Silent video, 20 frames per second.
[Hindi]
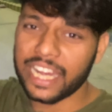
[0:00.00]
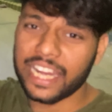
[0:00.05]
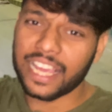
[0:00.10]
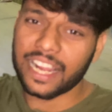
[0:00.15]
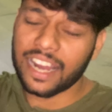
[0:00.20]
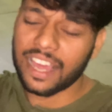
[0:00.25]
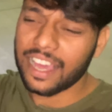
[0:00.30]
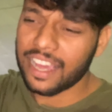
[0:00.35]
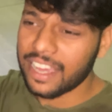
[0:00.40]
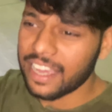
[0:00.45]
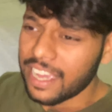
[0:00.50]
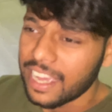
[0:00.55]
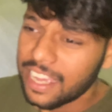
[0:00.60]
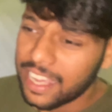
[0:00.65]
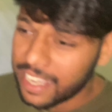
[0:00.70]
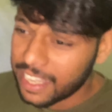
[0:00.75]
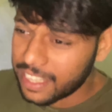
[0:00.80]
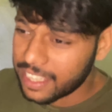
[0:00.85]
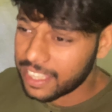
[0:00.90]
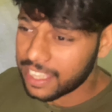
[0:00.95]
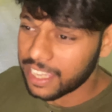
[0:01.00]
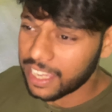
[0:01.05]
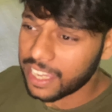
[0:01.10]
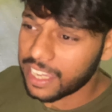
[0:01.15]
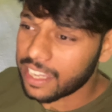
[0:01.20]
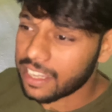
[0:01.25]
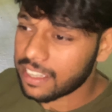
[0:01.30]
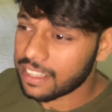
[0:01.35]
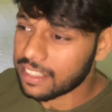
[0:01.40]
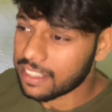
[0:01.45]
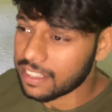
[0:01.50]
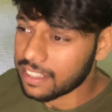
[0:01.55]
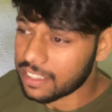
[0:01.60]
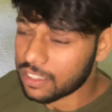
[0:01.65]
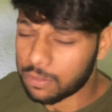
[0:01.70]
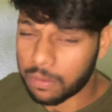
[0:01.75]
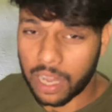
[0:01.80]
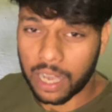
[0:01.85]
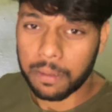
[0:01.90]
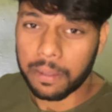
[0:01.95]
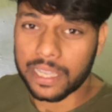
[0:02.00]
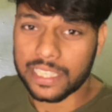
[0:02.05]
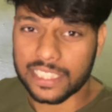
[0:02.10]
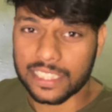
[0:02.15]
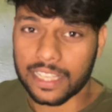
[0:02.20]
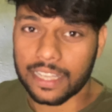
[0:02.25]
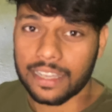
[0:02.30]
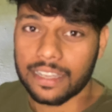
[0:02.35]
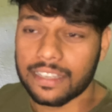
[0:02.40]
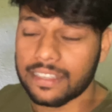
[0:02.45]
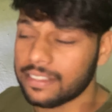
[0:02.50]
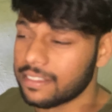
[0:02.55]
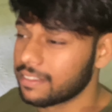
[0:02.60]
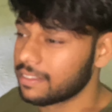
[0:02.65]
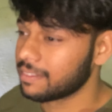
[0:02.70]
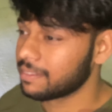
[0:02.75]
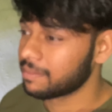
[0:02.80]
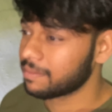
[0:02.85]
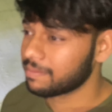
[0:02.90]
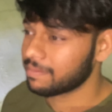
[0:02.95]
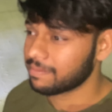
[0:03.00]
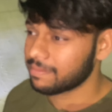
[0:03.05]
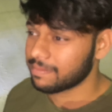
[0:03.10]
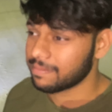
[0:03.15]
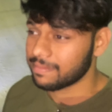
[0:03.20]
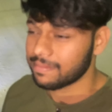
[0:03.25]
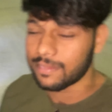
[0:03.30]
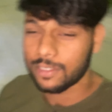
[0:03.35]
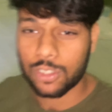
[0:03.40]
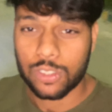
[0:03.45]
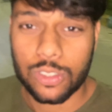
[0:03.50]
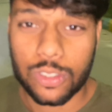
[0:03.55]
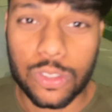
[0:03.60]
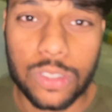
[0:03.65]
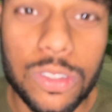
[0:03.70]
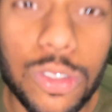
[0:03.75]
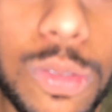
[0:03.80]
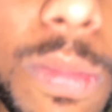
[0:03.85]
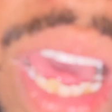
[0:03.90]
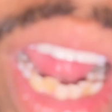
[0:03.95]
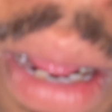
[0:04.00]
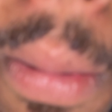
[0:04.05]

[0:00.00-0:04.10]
निकला यही है तुम्हारा भाई जीता तुम्हारा